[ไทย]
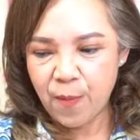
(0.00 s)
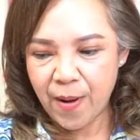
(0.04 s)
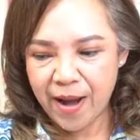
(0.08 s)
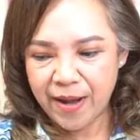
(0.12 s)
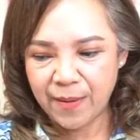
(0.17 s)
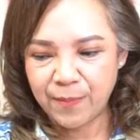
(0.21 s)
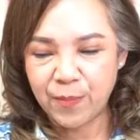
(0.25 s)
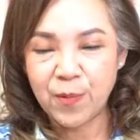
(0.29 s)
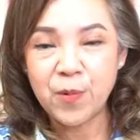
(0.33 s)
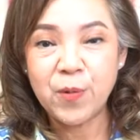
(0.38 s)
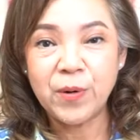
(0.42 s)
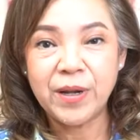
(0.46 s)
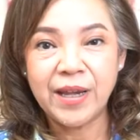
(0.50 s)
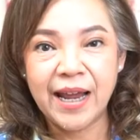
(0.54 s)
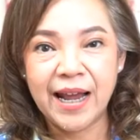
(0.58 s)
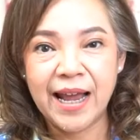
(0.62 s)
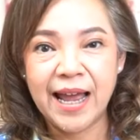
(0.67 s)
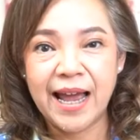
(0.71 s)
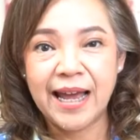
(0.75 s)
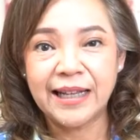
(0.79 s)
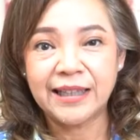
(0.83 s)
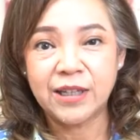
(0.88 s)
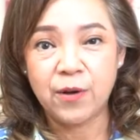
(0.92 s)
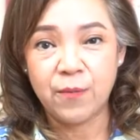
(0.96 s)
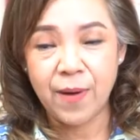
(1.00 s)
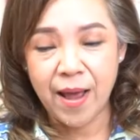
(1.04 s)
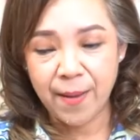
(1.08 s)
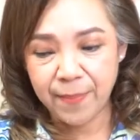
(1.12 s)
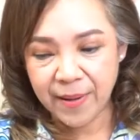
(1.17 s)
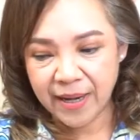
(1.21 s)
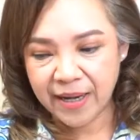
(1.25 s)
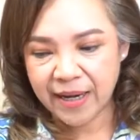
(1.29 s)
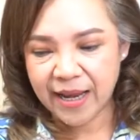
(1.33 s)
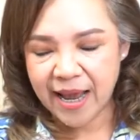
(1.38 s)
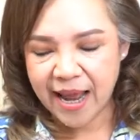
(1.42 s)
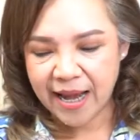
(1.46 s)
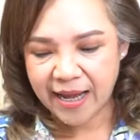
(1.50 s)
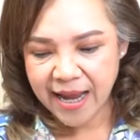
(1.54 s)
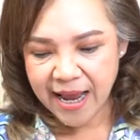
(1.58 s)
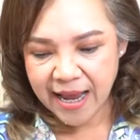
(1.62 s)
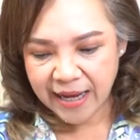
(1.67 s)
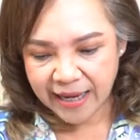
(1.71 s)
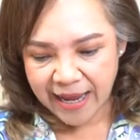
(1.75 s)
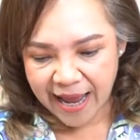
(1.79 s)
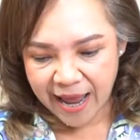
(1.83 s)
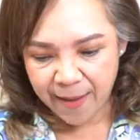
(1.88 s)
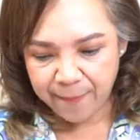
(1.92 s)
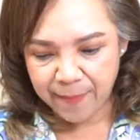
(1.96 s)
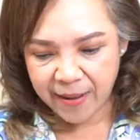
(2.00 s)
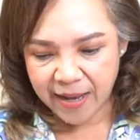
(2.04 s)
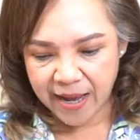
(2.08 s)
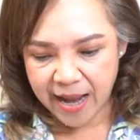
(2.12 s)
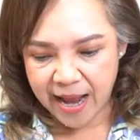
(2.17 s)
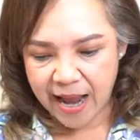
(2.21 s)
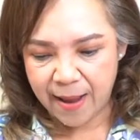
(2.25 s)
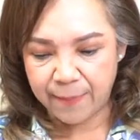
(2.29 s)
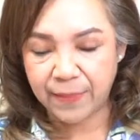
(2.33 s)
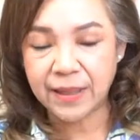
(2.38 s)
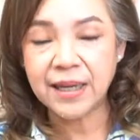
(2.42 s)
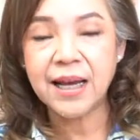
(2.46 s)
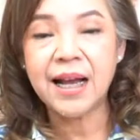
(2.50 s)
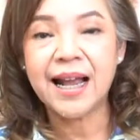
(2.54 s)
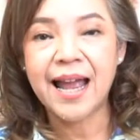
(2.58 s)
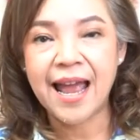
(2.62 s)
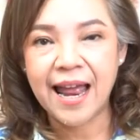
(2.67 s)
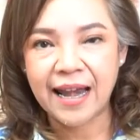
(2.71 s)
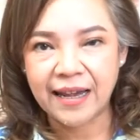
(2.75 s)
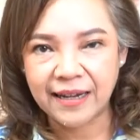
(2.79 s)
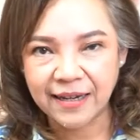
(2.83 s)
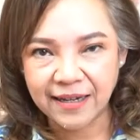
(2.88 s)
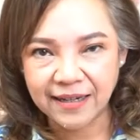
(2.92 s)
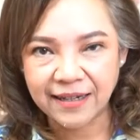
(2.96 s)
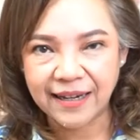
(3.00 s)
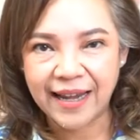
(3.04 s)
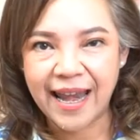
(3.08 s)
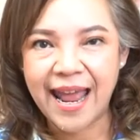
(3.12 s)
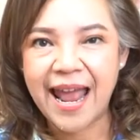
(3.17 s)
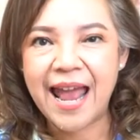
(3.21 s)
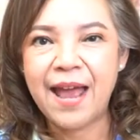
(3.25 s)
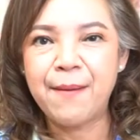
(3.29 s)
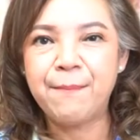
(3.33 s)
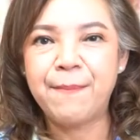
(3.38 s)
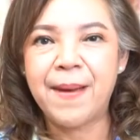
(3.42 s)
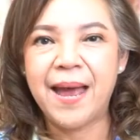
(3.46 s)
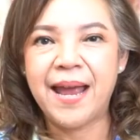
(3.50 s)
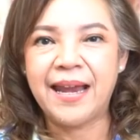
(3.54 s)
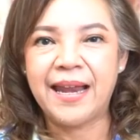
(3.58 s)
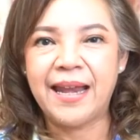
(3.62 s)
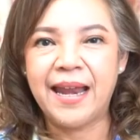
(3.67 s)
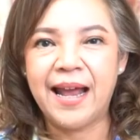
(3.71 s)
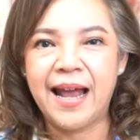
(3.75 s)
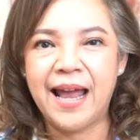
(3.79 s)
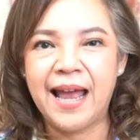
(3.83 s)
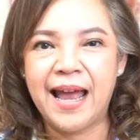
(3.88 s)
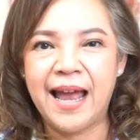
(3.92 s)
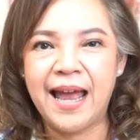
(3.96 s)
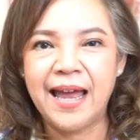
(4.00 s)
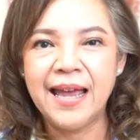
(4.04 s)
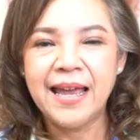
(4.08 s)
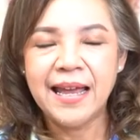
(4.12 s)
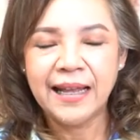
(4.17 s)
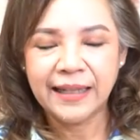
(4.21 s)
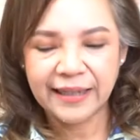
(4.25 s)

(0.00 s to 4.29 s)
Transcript: วันพุธนะคะแต่ว่าเป็นการแก้ปัญหาเพื่อการเดินหน้าไปนะคะ